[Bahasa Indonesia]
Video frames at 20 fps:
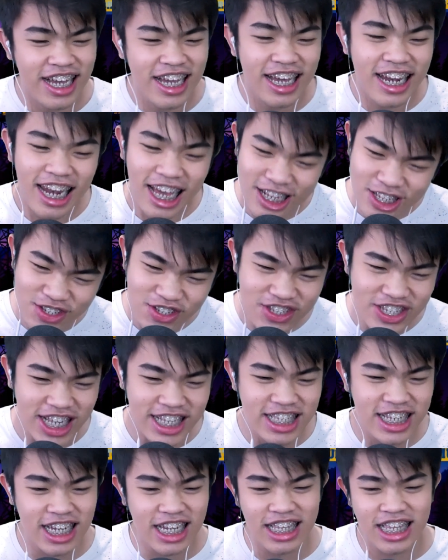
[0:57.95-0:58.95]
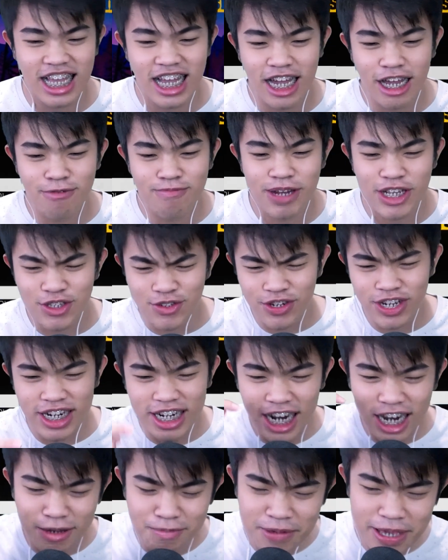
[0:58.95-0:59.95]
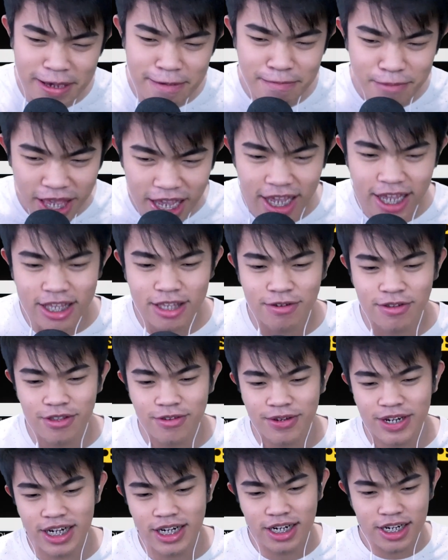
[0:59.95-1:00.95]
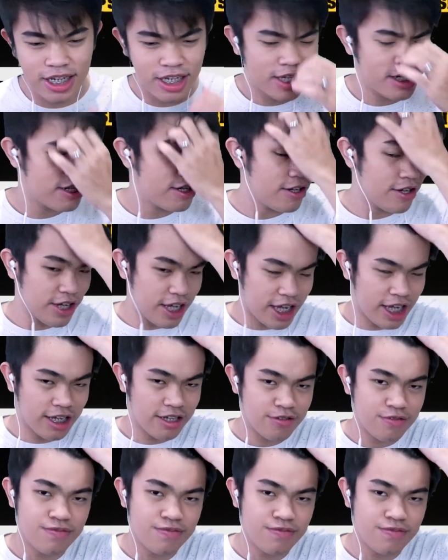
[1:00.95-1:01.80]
Langsung saja kita akan masuk ke dalam gamenya ya teman-teman. Oke.